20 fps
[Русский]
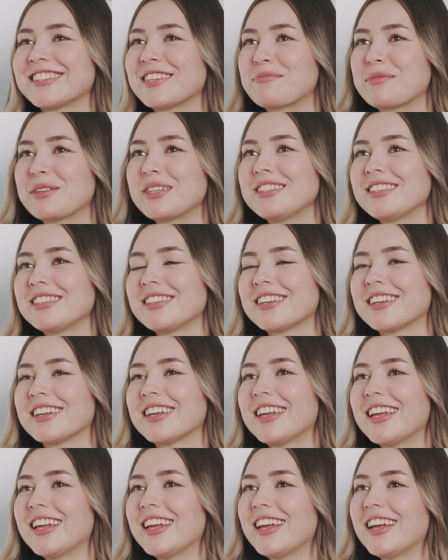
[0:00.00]
событие.
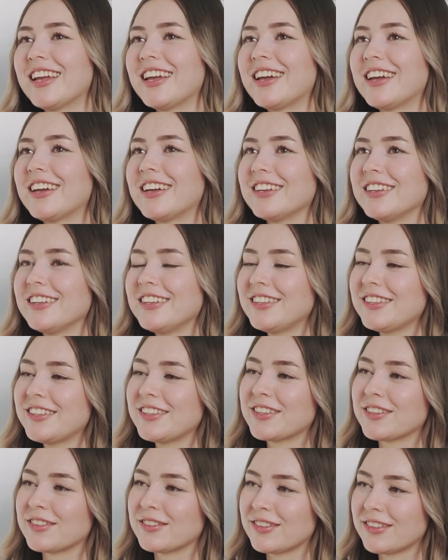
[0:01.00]

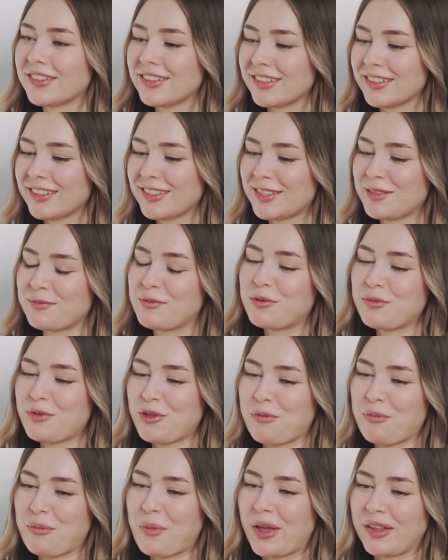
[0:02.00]
И а, на самом
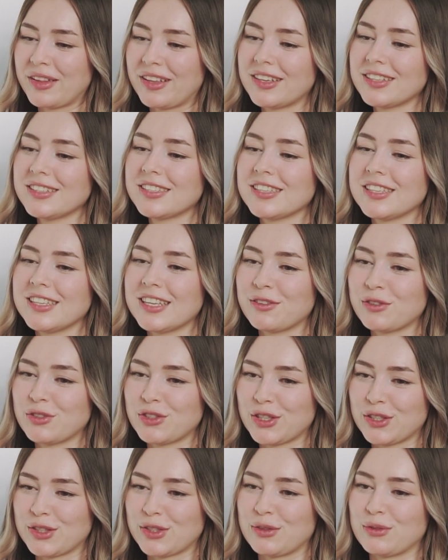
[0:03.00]
чемпионате я
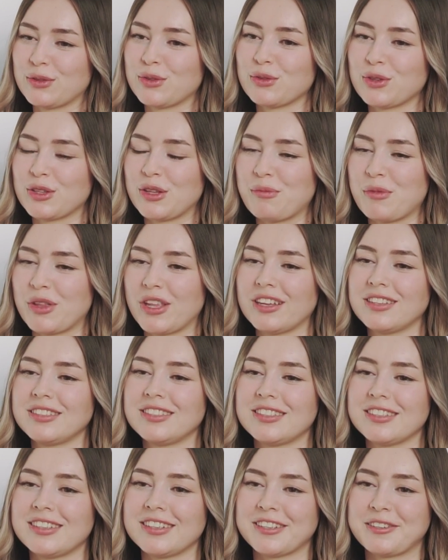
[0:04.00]
участвовала в двух
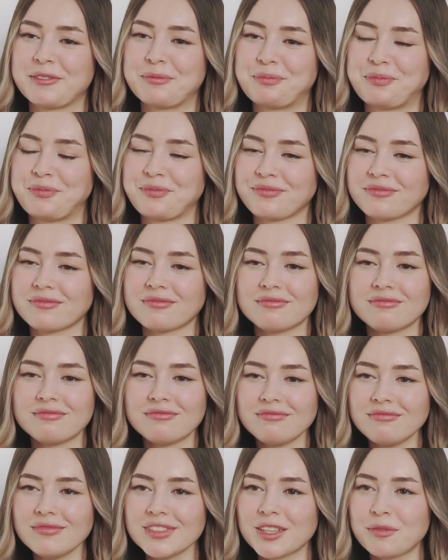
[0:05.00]
номинациях.
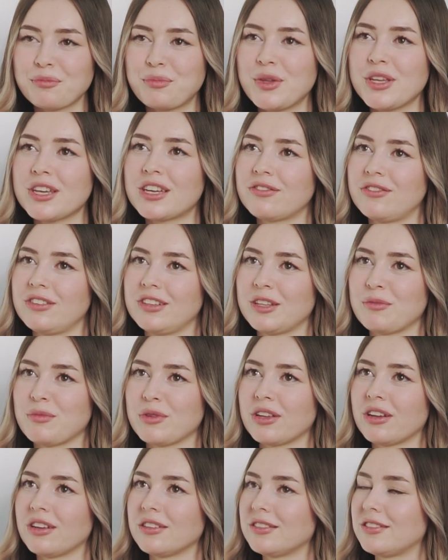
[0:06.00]
Первая
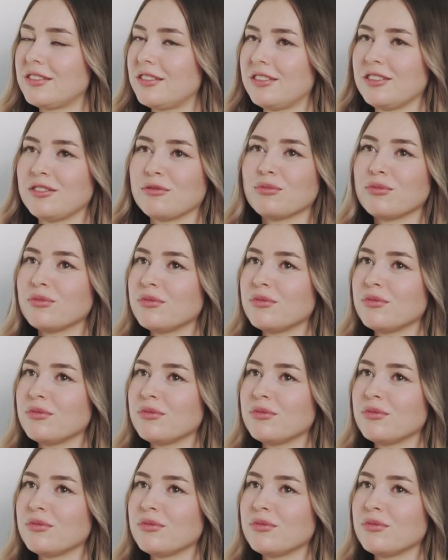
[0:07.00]
номинация,